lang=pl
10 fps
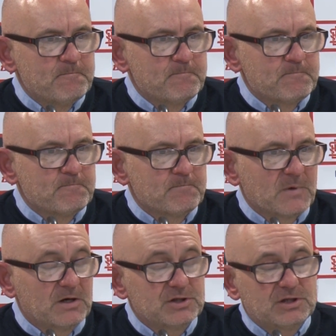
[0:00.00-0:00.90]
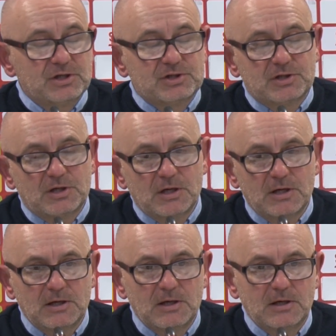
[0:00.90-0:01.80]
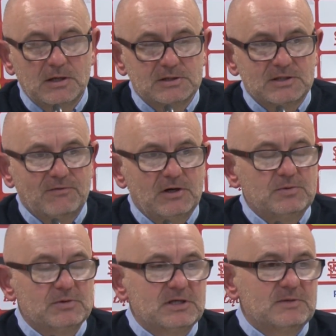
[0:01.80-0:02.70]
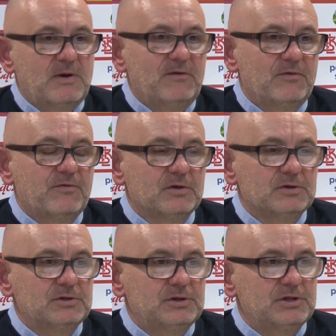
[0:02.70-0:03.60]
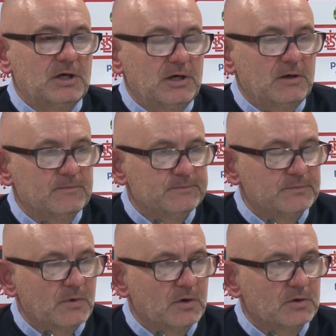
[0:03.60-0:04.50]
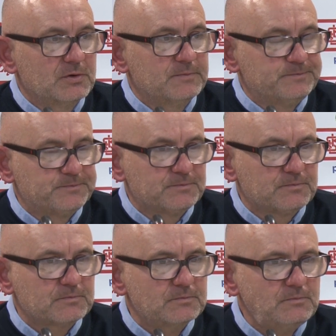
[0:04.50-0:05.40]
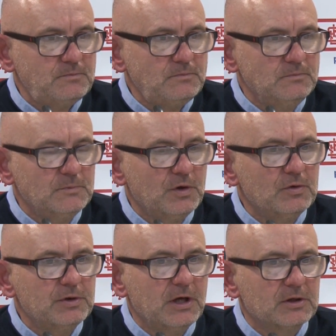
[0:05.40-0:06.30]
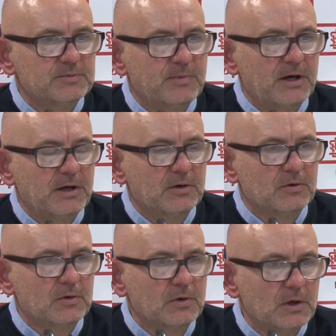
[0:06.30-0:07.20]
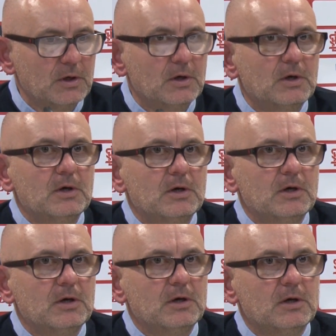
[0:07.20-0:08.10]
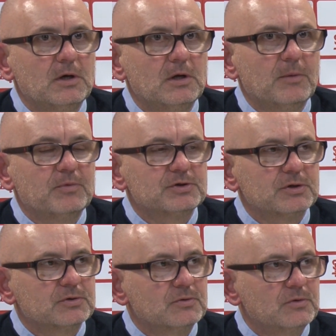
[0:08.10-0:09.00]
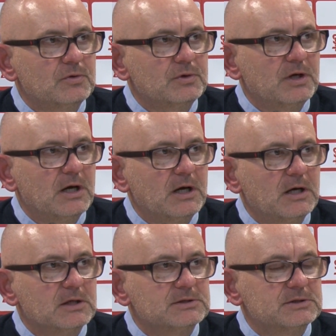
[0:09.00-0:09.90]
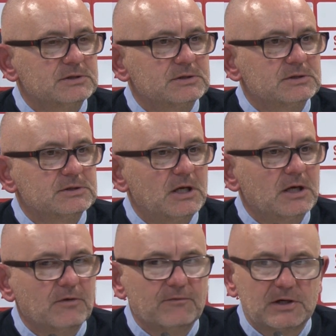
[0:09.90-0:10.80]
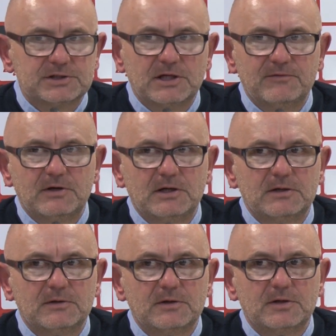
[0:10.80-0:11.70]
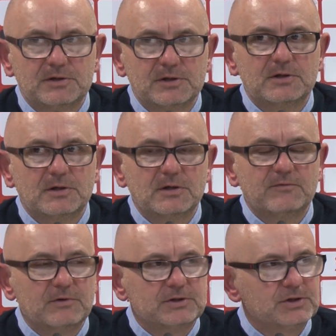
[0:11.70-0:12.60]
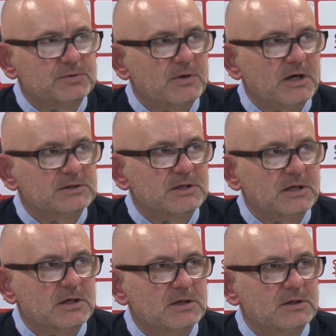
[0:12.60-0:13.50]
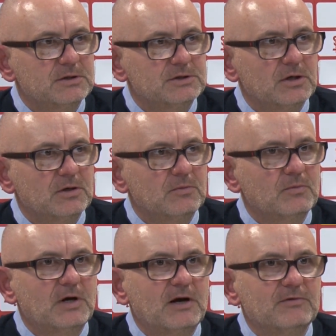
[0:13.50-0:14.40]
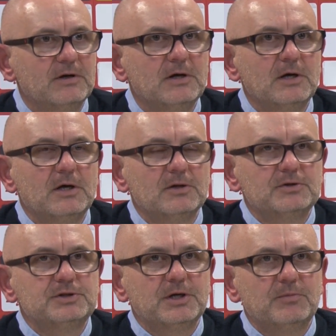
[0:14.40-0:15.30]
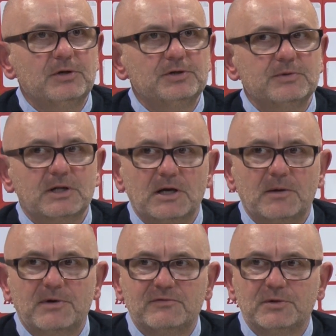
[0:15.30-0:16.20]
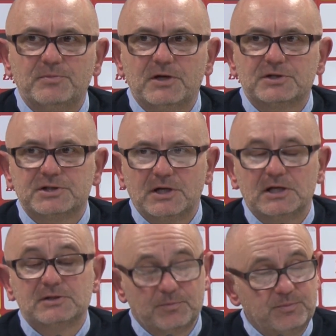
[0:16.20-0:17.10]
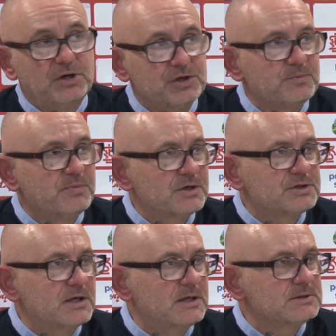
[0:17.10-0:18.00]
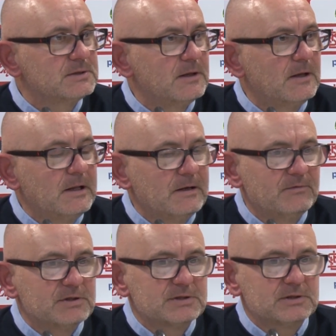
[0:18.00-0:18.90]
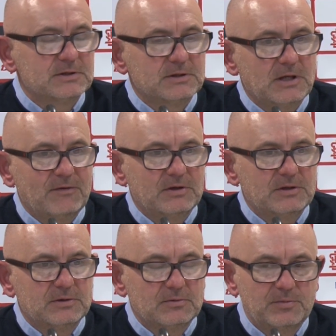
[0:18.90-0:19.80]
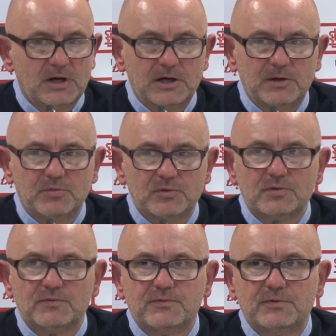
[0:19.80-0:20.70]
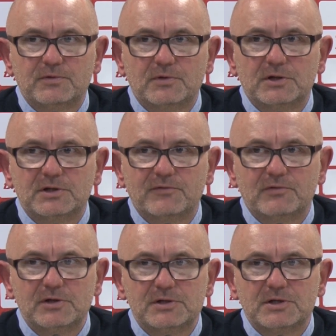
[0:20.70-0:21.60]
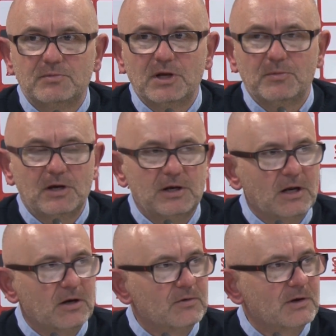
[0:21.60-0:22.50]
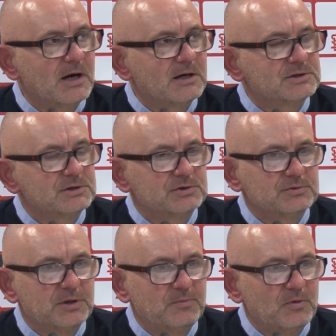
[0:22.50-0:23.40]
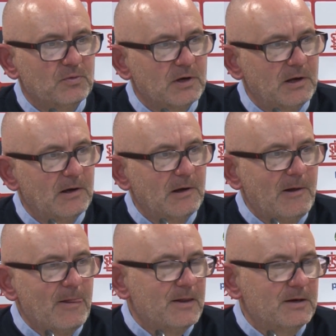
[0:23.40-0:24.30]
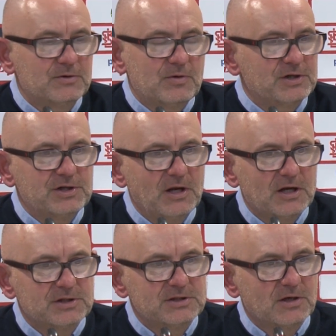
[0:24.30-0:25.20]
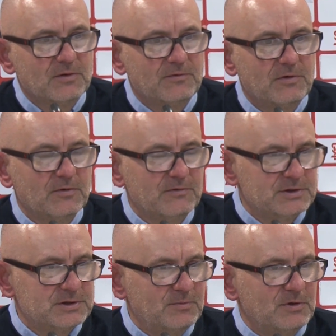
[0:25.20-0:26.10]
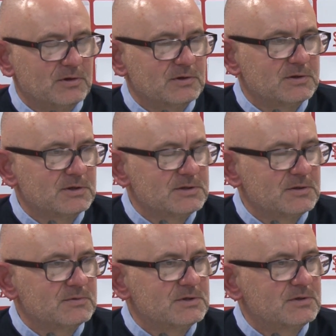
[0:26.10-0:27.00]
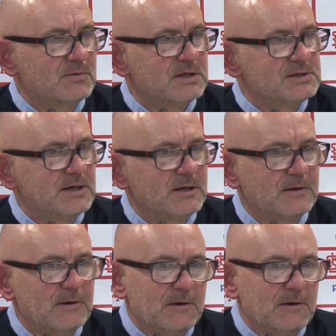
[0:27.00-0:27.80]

Mm, że też e, zdawaliśmy sobie sprawę, wchodząc dzisiaj od grudnia, od sparingu e, na początku grudnia z Legią Warszawa, gdzie weszliśmy raz na Zieloną Murawę, to dzisiaj byliśmy tak naprawdę pierwszy raz. No, byliśmy pierwszy raz. Więc e, nawet ubieranie butów, których zawodnicy nie mieli na nogach, czy czucie piłki, która się inaczej zachowuje, uwierzcie mi, to, to są sytuacje,